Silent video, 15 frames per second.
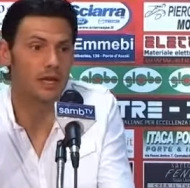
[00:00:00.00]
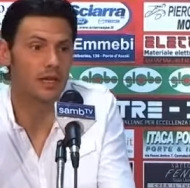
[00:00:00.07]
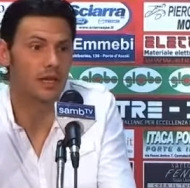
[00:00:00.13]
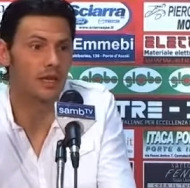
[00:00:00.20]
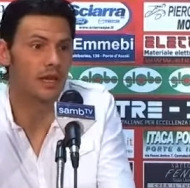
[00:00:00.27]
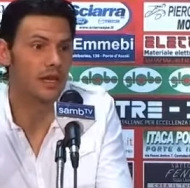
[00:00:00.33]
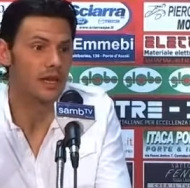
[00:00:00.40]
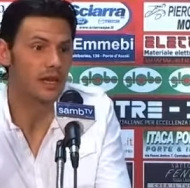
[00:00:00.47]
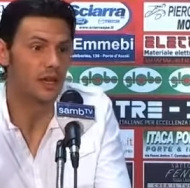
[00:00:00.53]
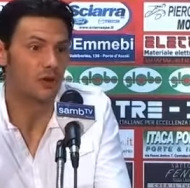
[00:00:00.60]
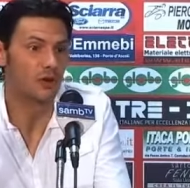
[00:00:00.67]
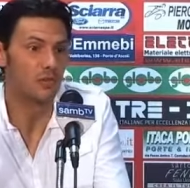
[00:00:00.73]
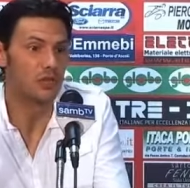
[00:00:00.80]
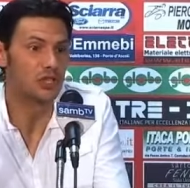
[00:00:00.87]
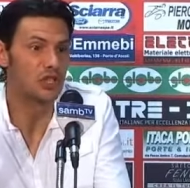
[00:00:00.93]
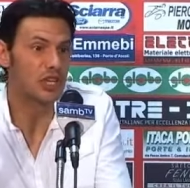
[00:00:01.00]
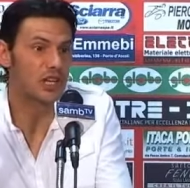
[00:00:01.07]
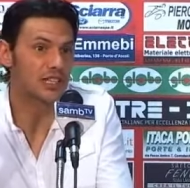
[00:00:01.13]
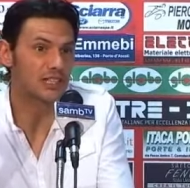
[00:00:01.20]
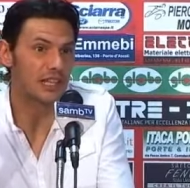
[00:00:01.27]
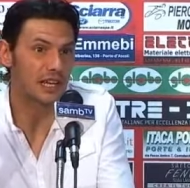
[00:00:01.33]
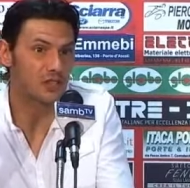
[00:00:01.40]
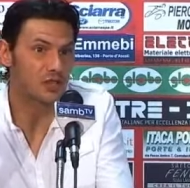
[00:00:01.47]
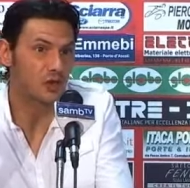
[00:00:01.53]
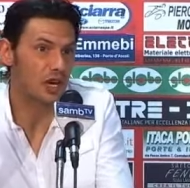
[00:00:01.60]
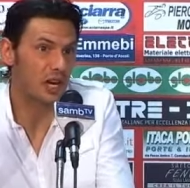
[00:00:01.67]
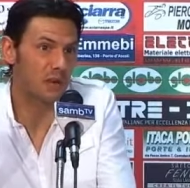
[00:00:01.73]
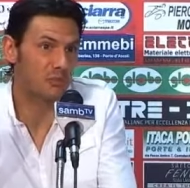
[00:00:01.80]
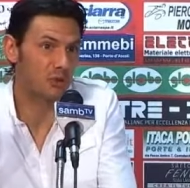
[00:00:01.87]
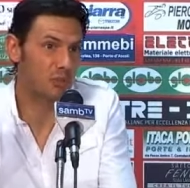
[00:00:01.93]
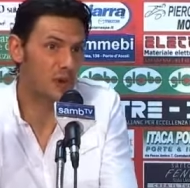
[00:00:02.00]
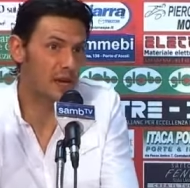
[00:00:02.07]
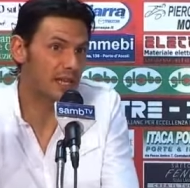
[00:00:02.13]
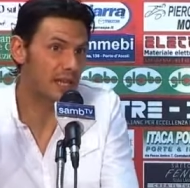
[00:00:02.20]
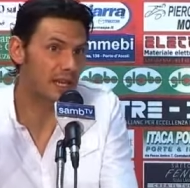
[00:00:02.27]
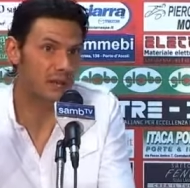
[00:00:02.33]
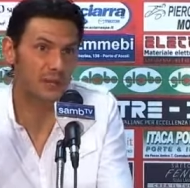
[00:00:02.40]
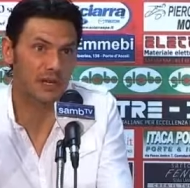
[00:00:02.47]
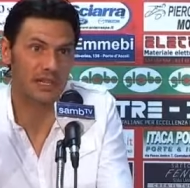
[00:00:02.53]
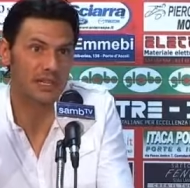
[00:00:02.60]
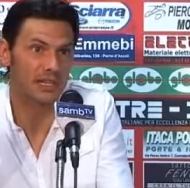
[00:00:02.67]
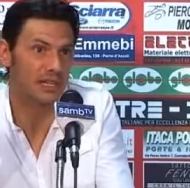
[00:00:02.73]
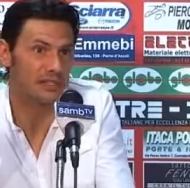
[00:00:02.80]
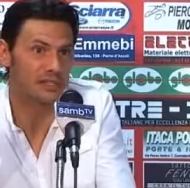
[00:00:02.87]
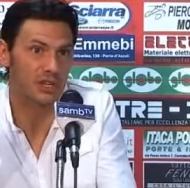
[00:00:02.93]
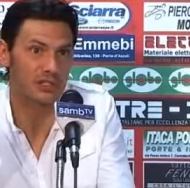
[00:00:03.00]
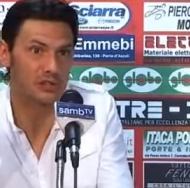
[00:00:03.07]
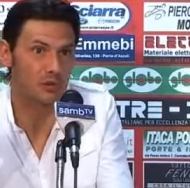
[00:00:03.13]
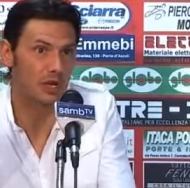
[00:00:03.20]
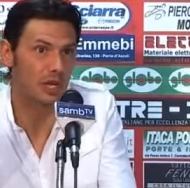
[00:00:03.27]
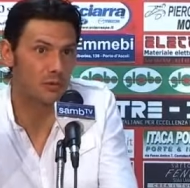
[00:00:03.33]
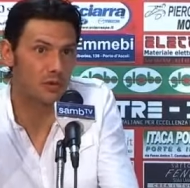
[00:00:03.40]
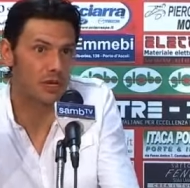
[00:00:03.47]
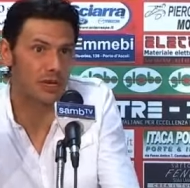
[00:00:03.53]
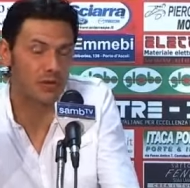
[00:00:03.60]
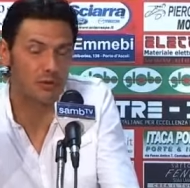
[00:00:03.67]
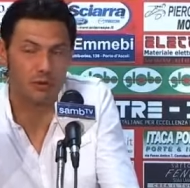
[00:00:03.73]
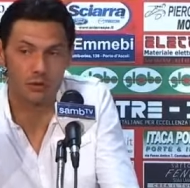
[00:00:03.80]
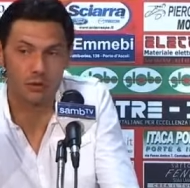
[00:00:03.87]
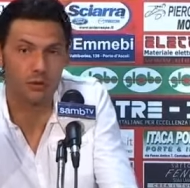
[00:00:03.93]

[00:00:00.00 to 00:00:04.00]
è come la, se la gioca la propatria la partita, ce la giochiamo anche noi.